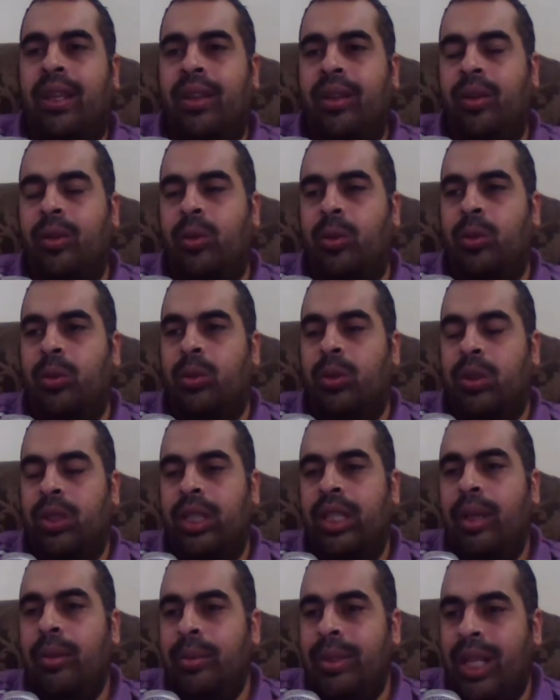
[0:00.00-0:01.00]

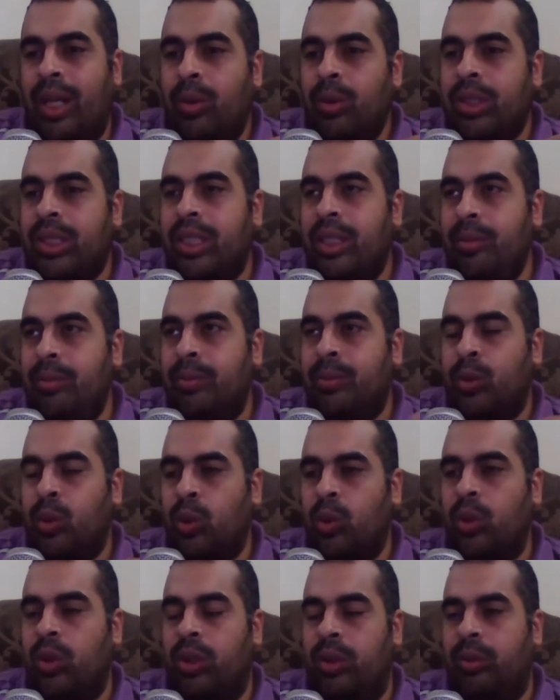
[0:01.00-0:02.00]
وهي بتحاول تجيب
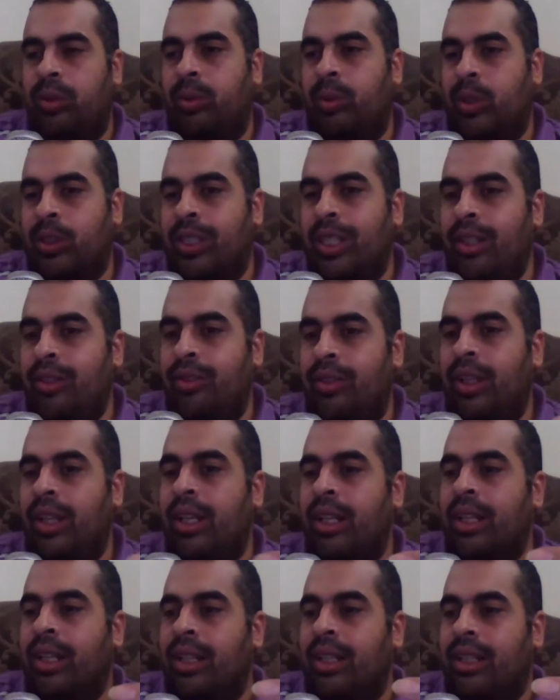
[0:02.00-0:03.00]
طرق مختلفه
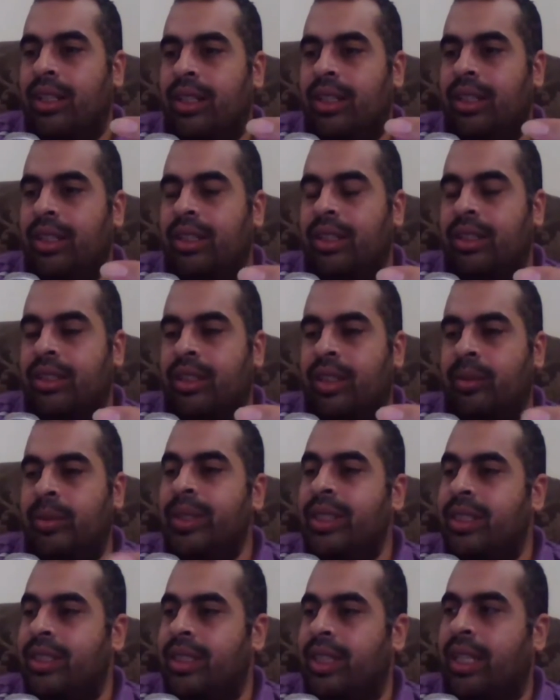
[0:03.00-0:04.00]
لتنميه
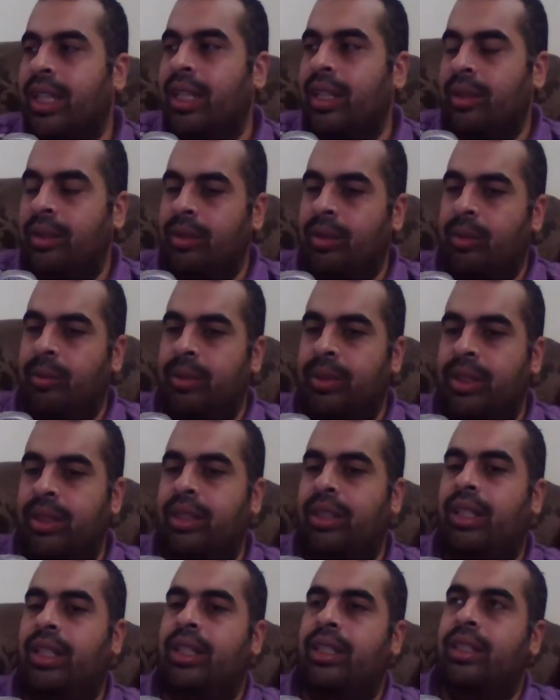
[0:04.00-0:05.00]
الذكاء
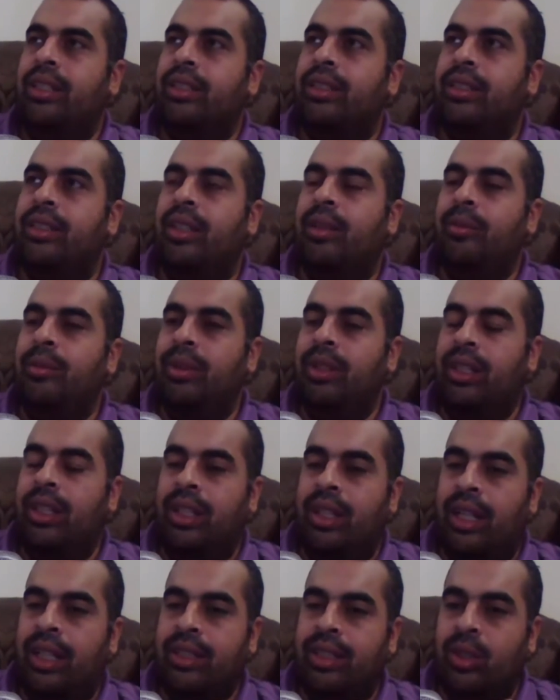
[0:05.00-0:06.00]
يعني
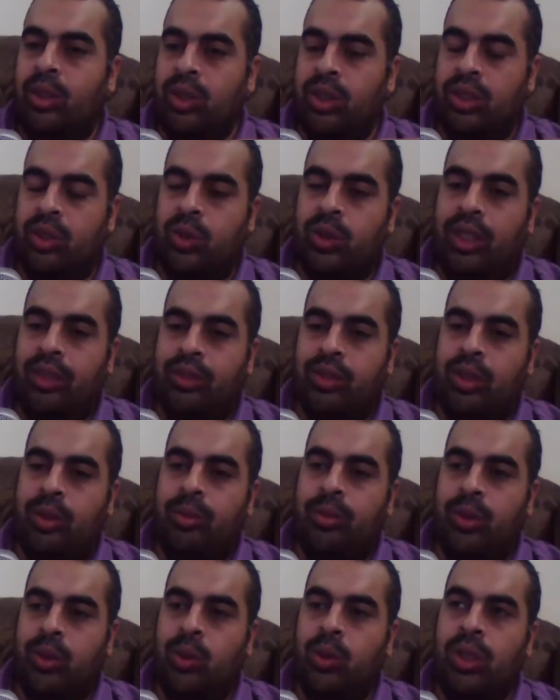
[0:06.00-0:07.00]
يعني حتى اوديسون نفسه
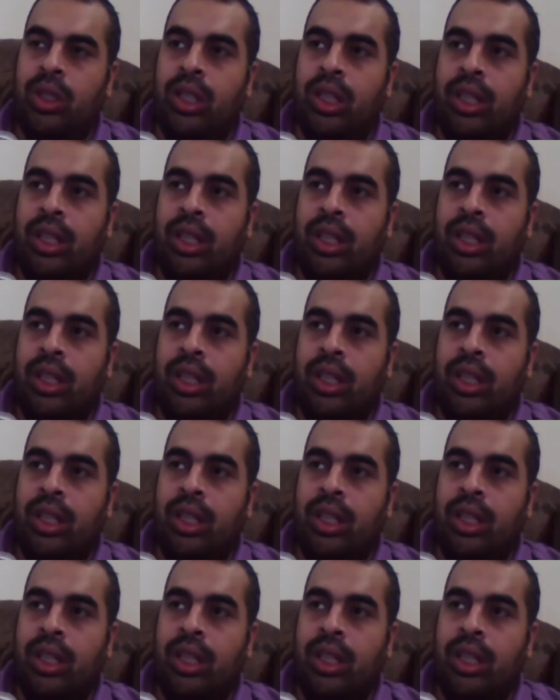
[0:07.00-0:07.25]
كان بيقول